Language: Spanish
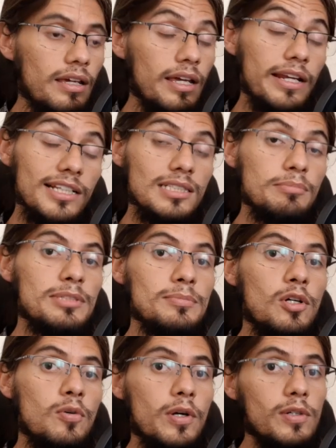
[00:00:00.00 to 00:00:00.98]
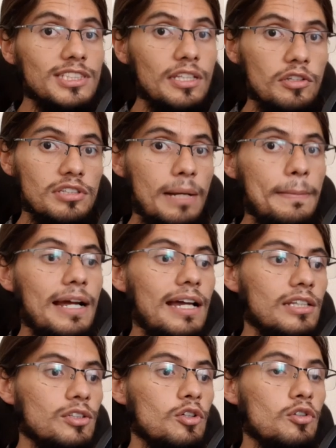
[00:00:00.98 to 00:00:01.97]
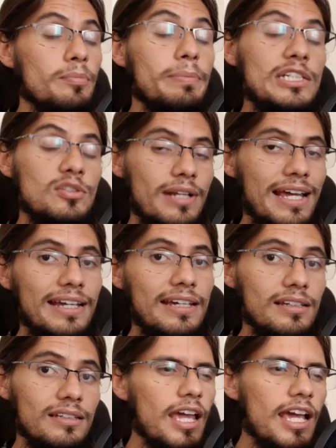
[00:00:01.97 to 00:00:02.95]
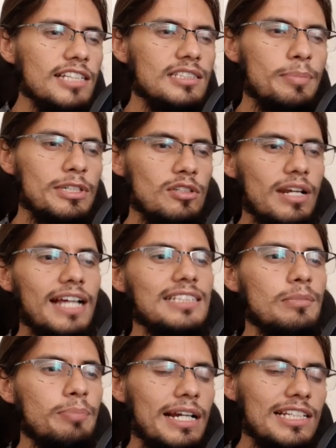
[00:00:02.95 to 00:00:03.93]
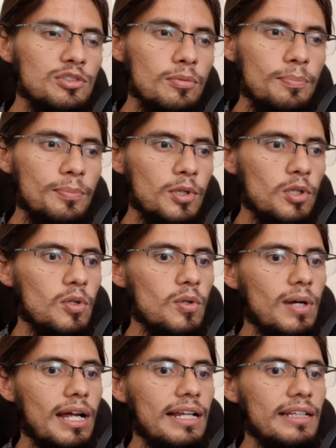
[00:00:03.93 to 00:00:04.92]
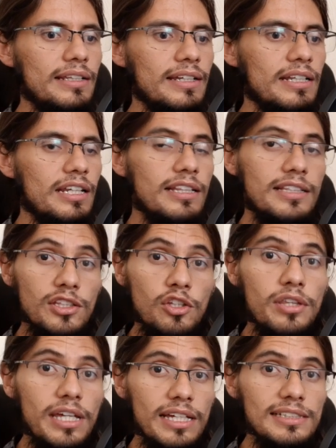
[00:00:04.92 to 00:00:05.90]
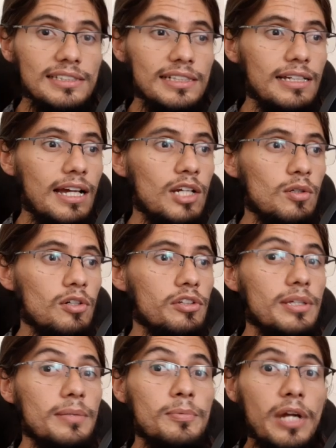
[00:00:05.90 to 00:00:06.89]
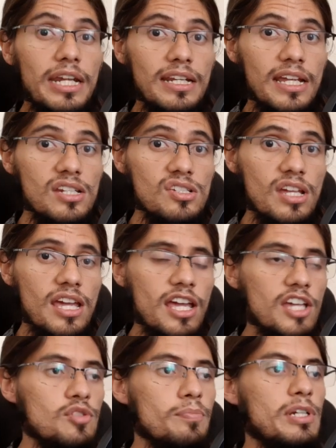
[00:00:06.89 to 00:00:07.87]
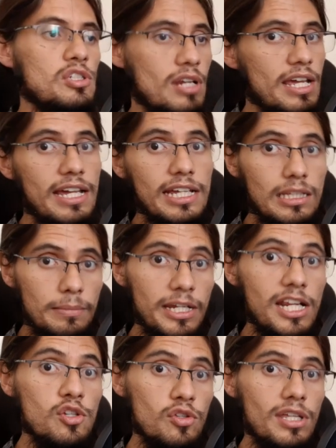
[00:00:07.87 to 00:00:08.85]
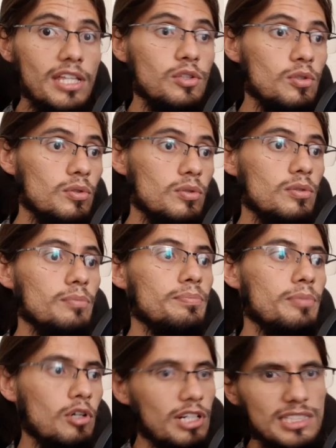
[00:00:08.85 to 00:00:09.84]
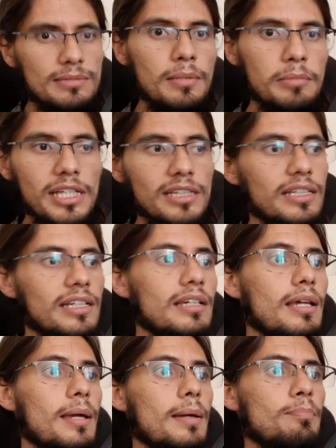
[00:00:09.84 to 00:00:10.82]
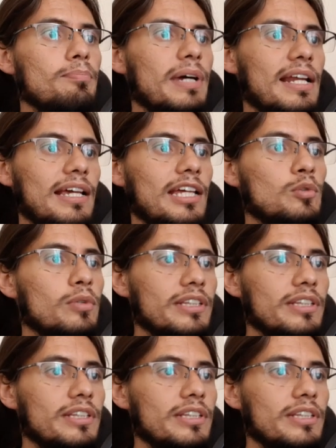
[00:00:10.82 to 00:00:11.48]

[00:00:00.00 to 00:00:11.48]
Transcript: En este mismo juego he estado trabajando con un personaje. Este personaje se parece un poco al de Nintendo DS, al juego de Brain Age. Es un personaje que te va a ir ayudando progresivamente para que tú